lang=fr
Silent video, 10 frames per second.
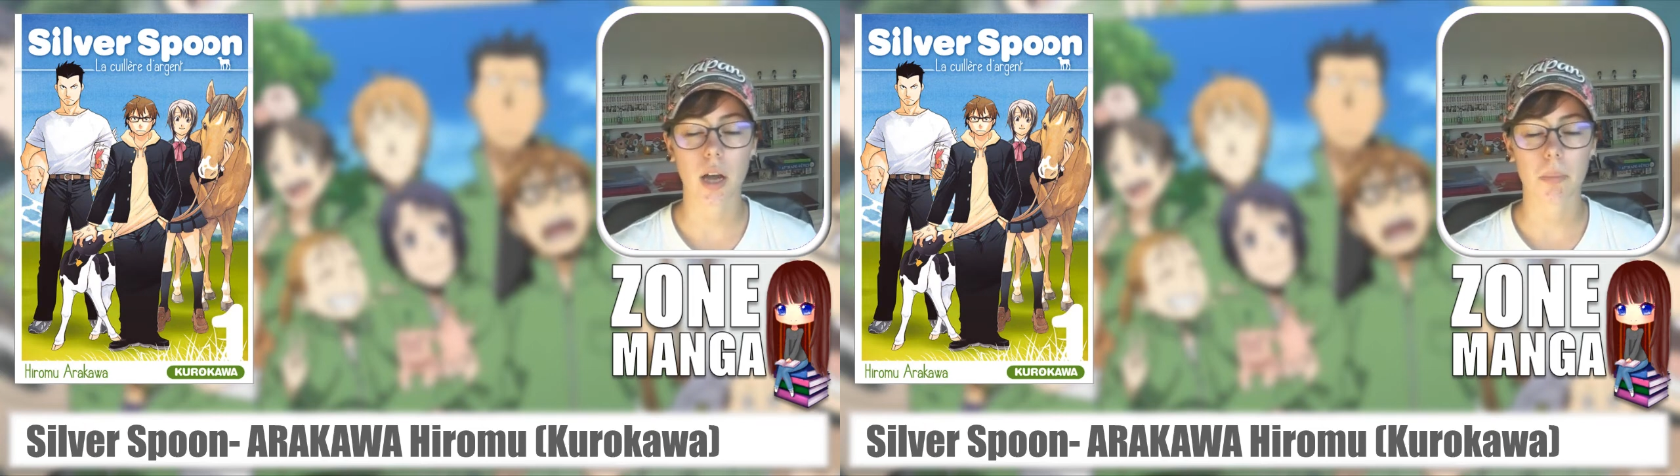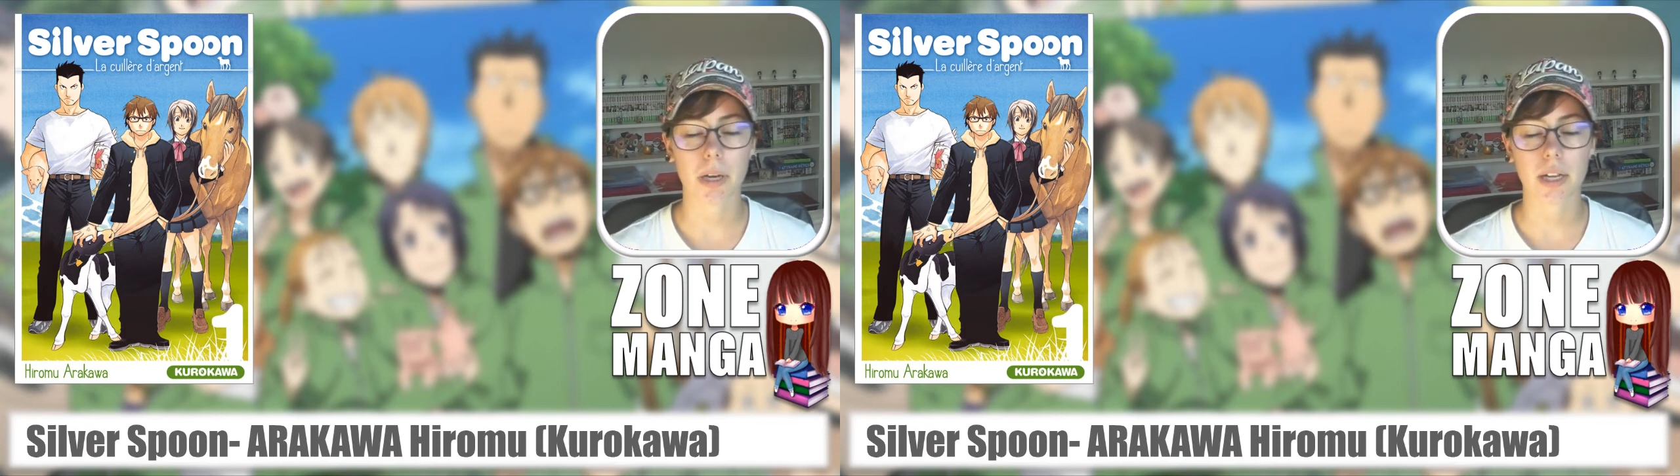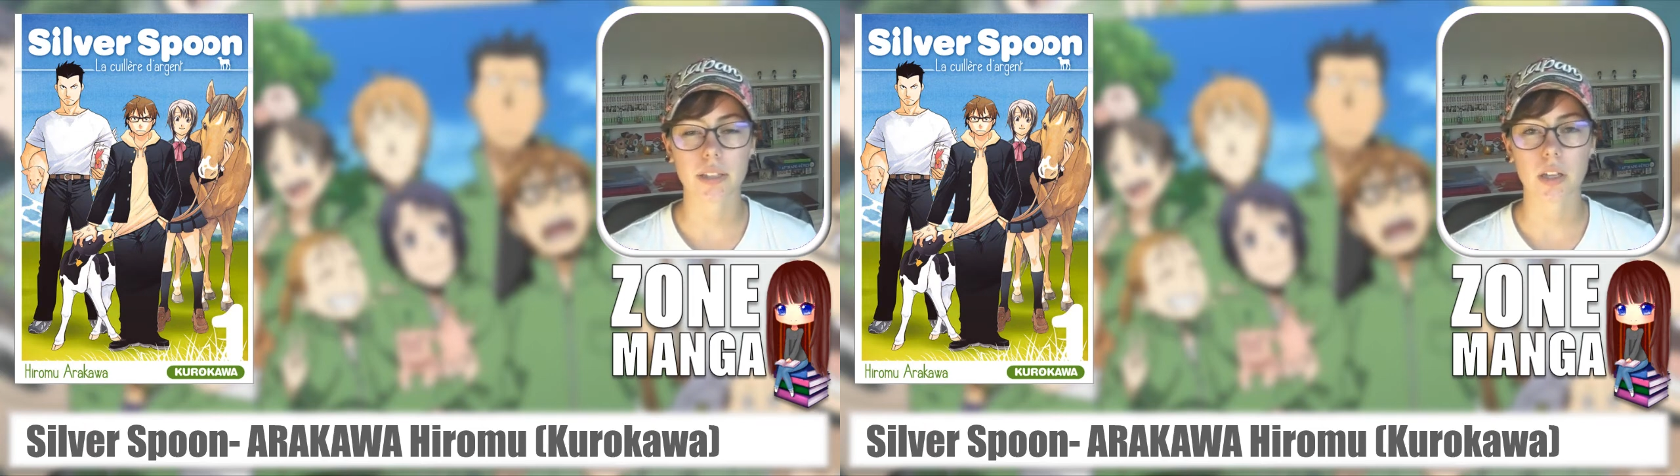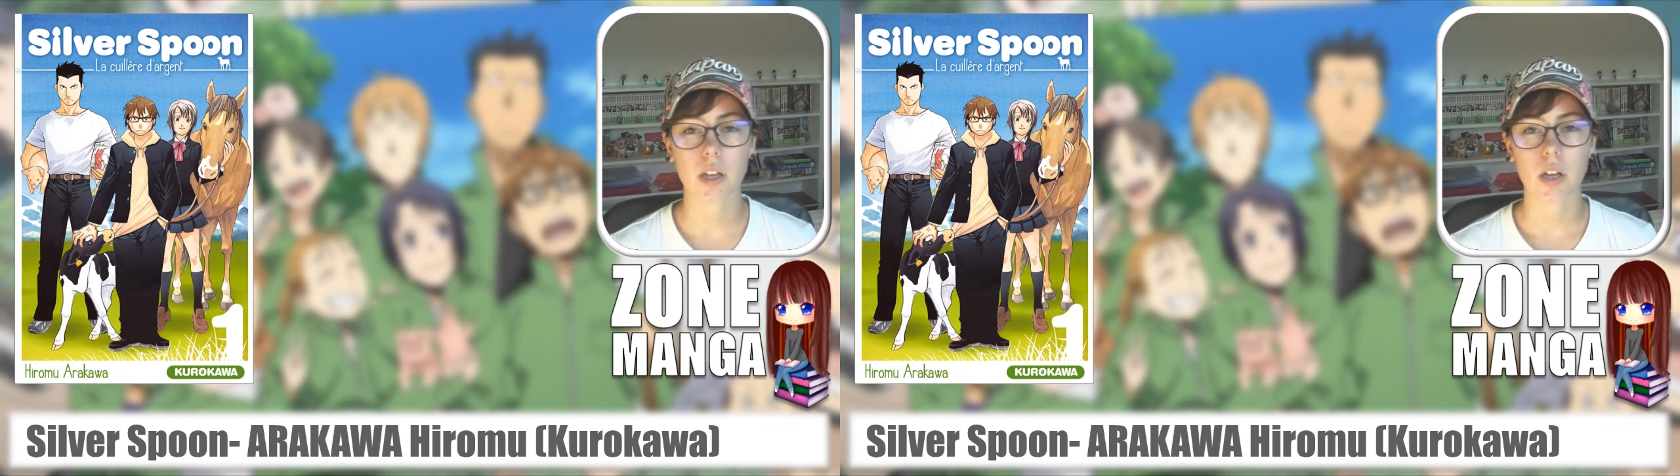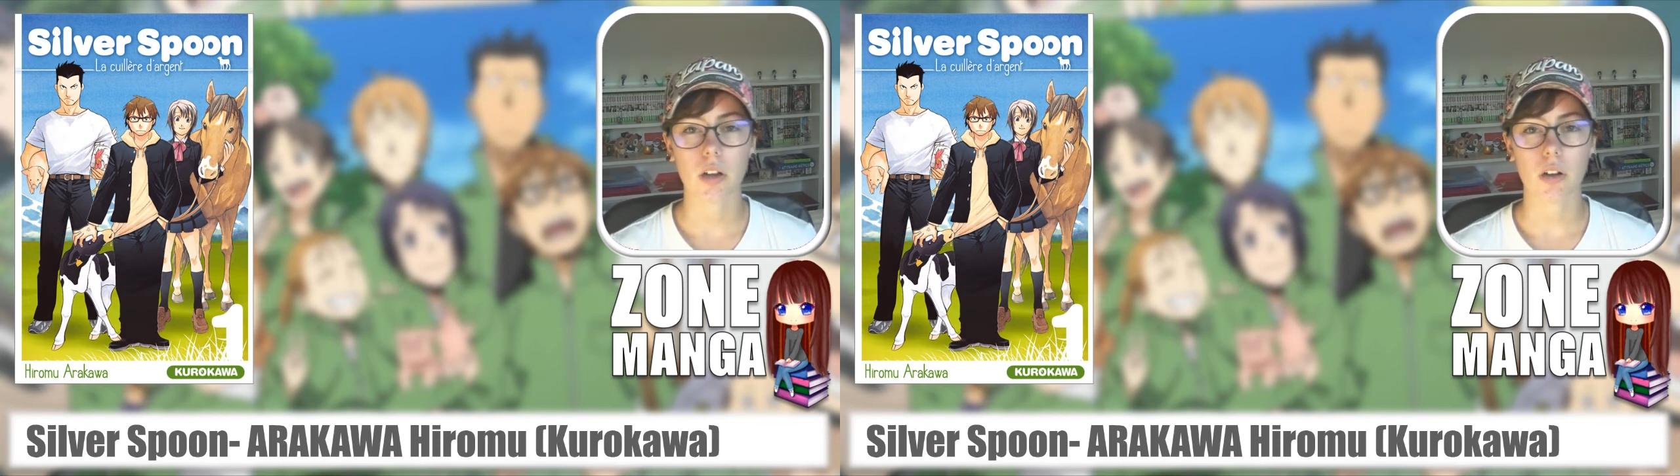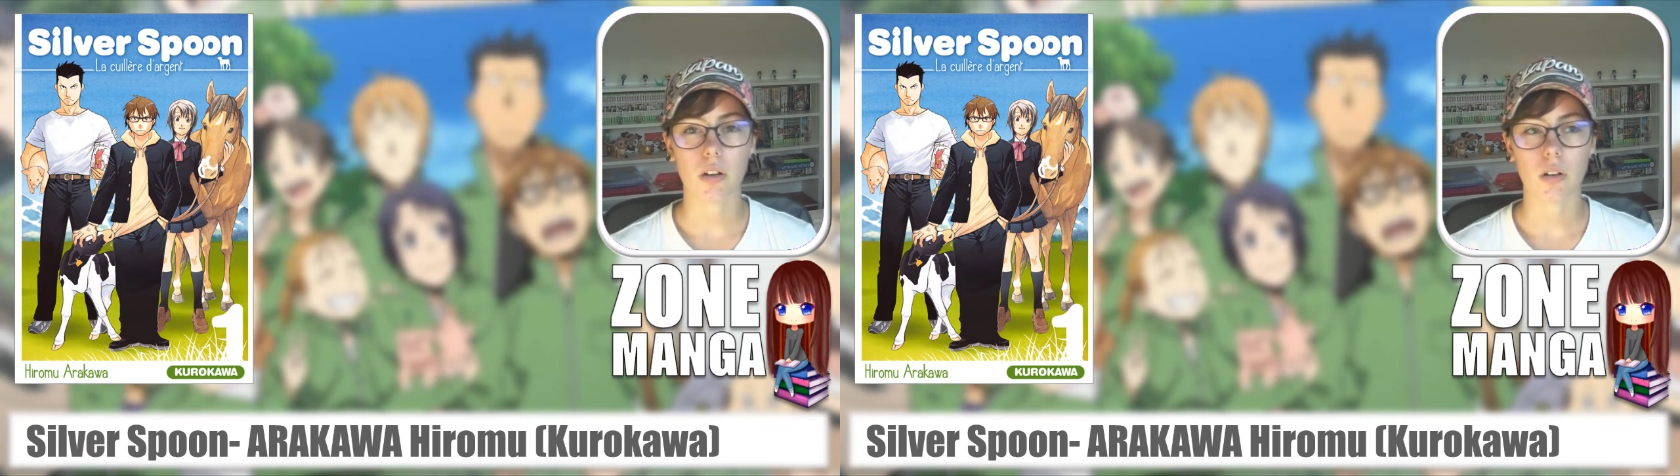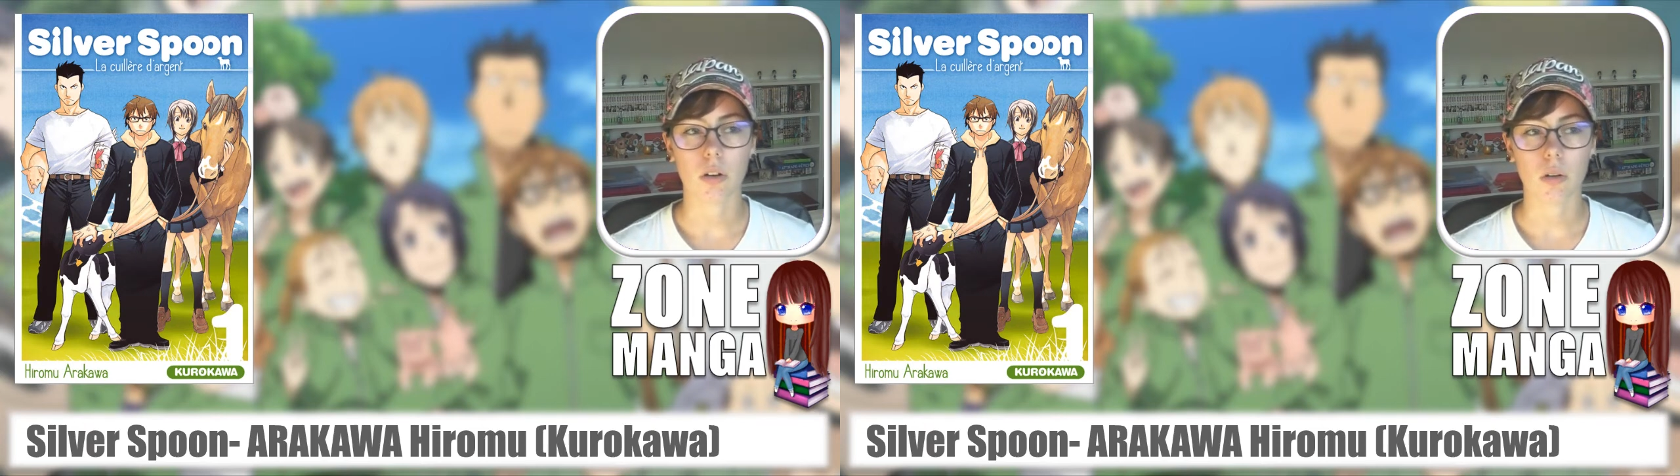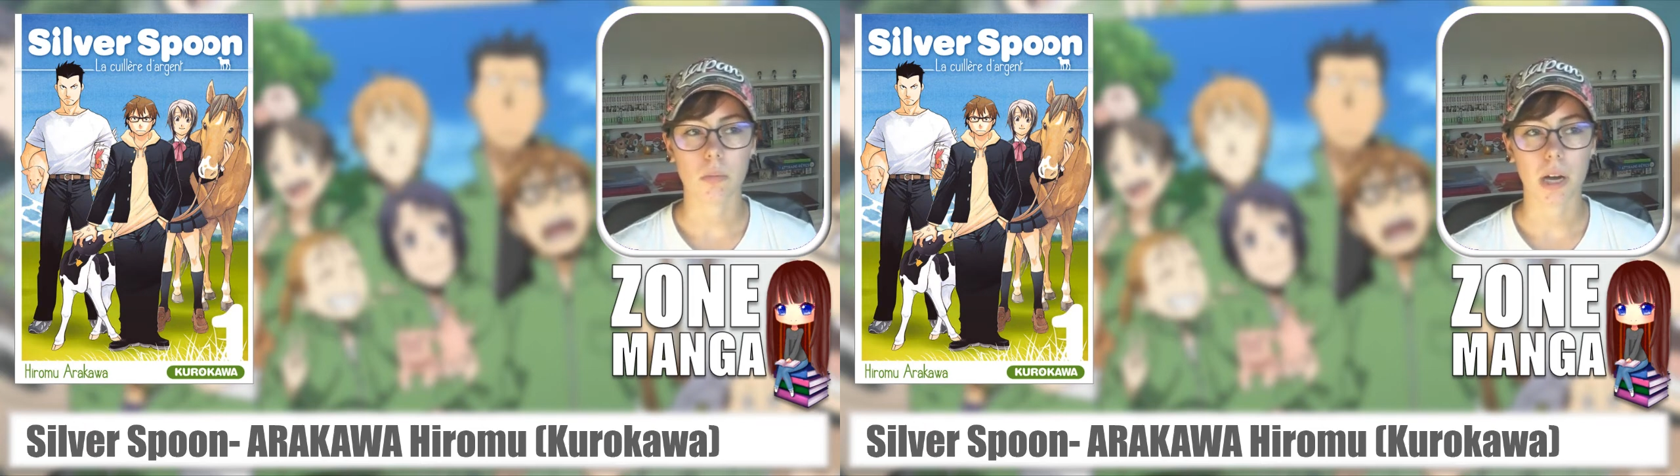apprennent euh,